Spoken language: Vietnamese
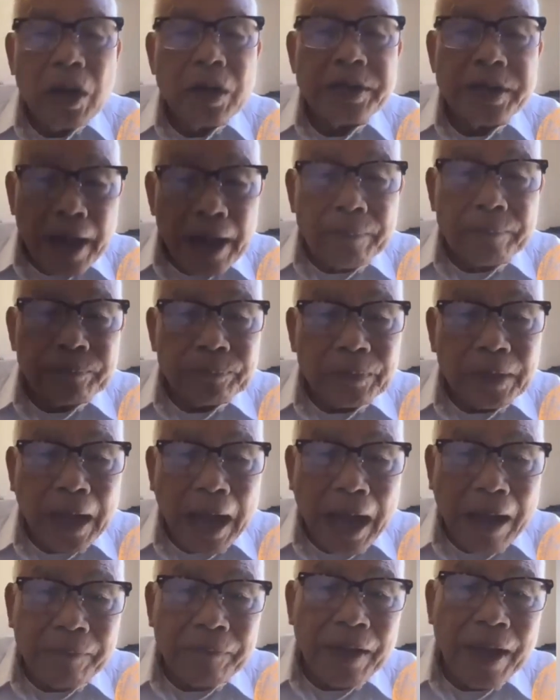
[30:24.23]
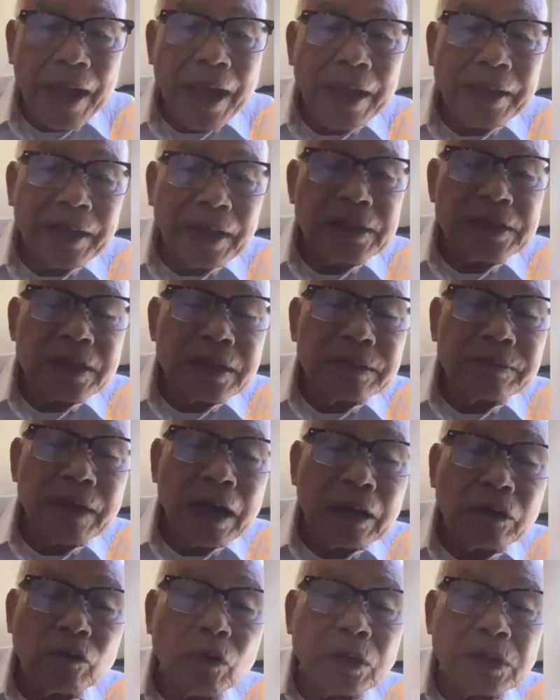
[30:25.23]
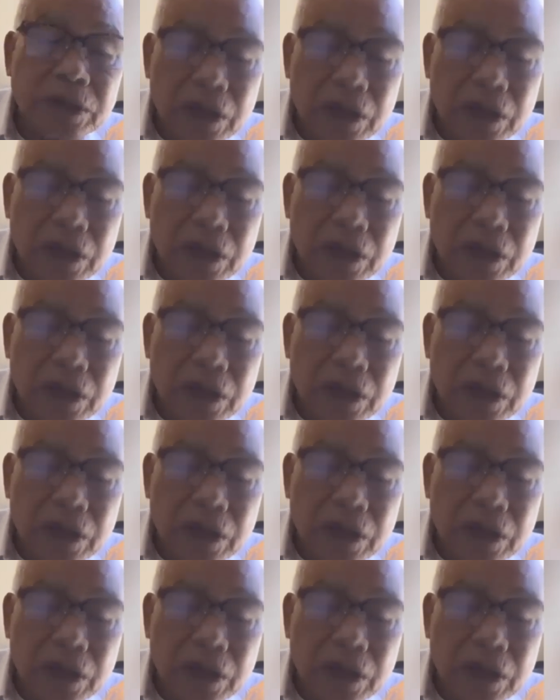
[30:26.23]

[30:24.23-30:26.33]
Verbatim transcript: Diệm cả về dân sự lẫn quân